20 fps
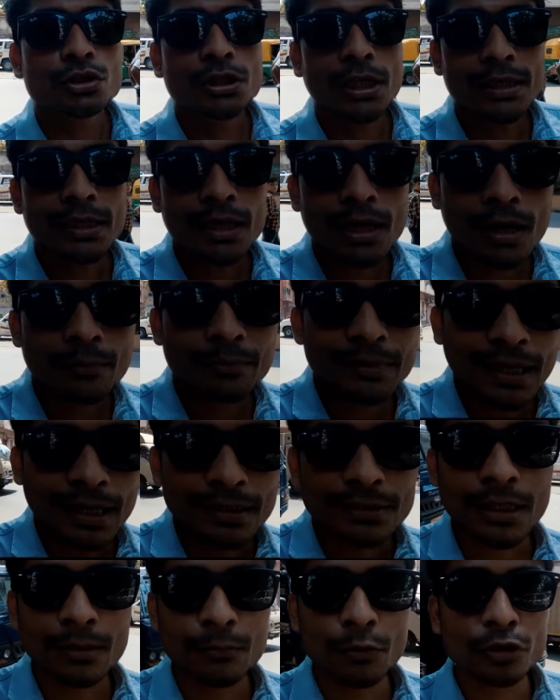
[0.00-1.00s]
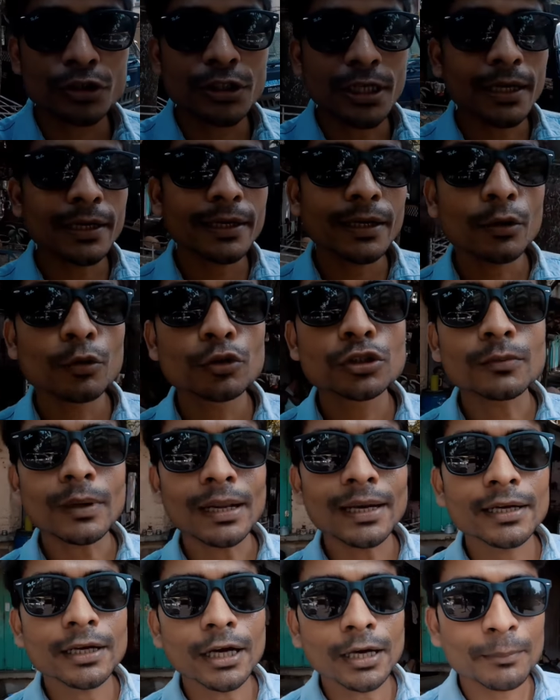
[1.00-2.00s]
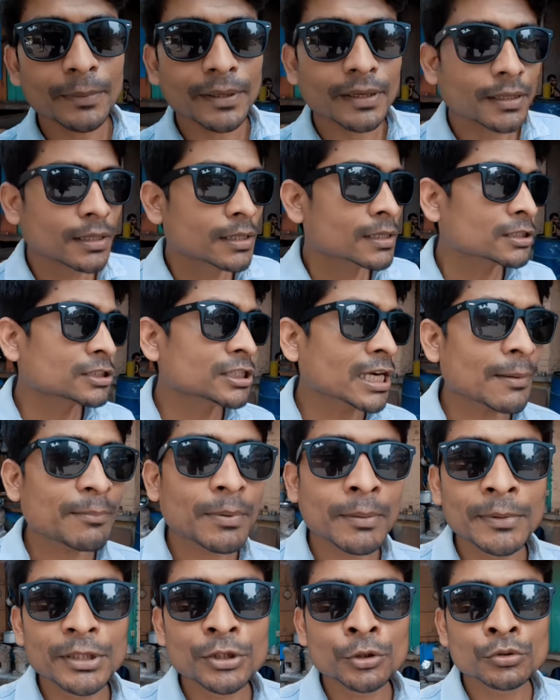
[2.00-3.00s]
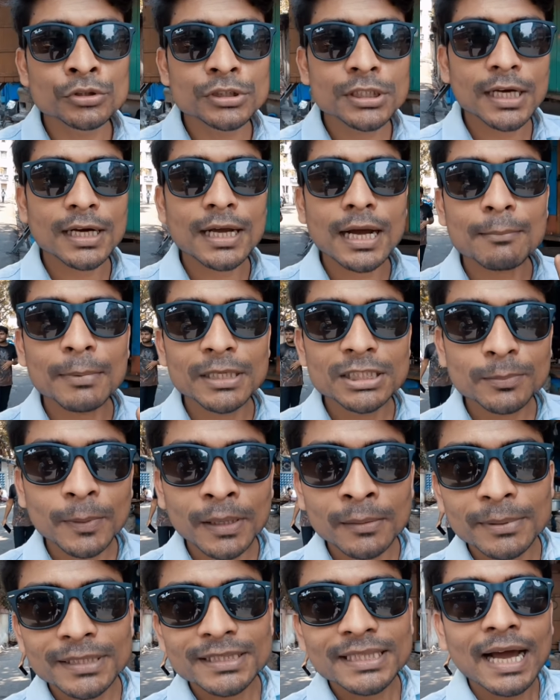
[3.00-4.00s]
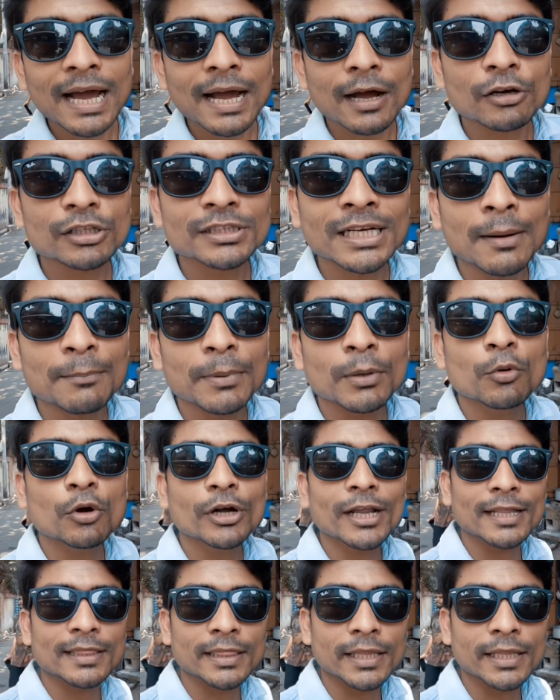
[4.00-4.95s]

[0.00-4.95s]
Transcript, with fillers: तो चलिए अब यहाँ से हम लोग चलेंगे उस वाले घर पे जहाँ पे मिथुन सर का बचपन बीता है और जहाँ पे वो